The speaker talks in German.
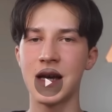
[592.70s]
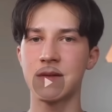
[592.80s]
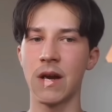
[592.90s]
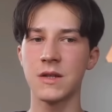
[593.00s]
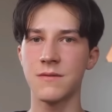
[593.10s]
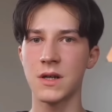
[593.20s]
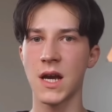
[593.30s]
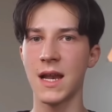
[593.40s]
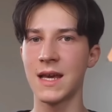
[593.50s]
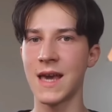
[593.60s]
Menschen
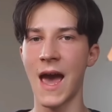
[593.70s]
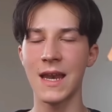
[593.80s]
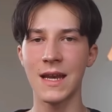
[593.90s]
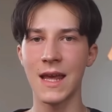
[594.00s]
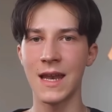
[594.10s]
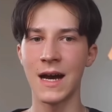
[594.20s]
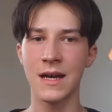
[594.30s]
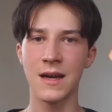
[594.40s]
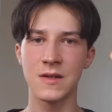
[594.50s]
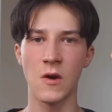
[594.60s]
wahrscheinlich keinen
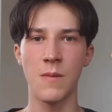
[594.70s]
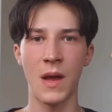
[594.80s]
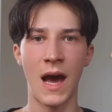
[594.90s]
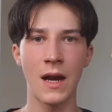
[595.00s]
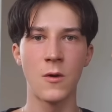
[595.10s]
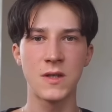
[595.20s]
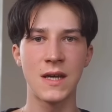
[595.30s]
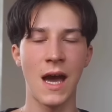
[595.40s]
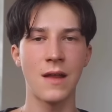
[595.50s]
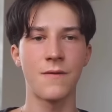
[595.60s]
Gedanken an solche
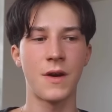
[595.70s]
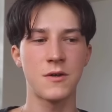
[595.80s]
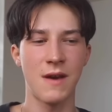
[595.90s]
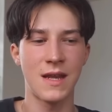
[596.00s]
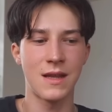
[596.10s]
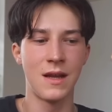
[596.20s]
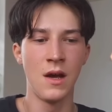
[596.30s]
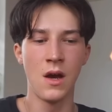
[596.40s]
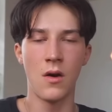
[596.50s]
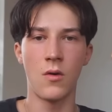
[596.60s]
Belanglosigkeiten verschwenden
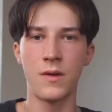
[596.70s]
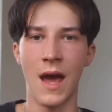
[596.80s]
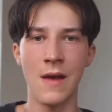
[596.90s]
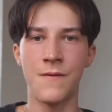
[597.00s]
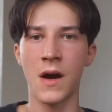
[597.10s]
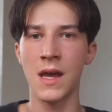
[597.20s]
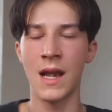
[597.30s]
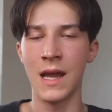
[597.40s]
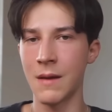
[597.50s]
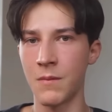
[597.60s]
und einfach
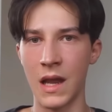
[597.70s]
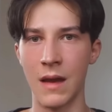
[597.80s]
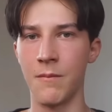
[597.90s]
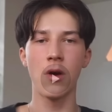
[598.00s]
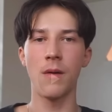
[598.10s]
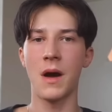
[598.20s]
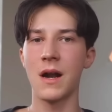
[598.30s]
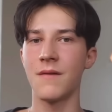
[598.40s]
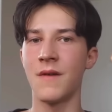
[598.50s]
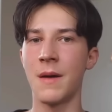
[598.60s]
ihr Leben leben.
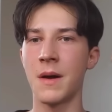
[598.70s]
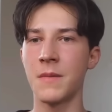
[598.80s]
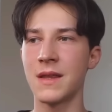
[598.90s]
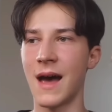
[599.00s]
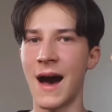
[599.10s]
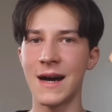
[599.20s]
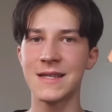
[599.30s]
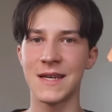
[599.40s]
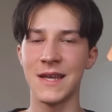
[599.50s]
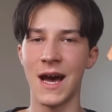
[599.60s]
Einmal war man mit
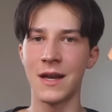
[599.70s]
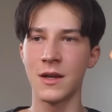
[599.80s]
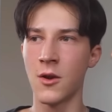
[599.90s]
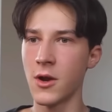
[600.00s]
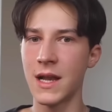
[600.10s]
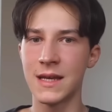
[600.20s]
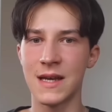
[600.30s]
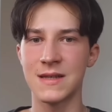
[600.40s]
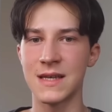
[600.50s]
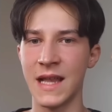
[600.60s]
18 Jahren glücklich,
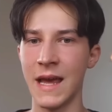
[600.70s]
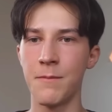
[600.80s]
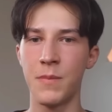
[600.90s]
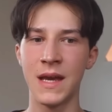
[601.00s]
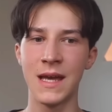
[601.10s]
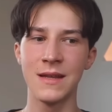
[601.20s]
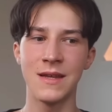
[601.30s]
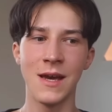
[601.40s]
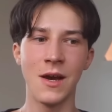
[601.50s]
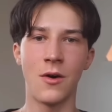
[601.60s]
dass das Leben
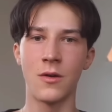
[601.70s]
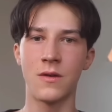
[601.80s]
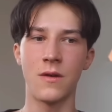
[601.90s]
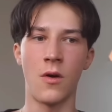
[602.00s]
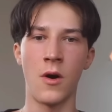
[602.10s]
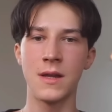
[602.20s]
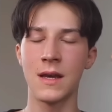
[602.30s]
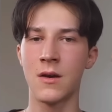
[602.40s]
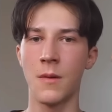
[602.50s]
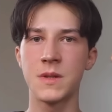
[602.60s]
beginnt und
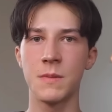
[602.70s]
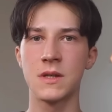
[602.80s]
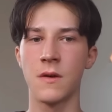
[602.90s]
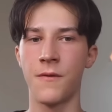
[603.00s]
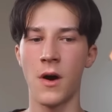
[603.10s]
heute kommt es mir so vor,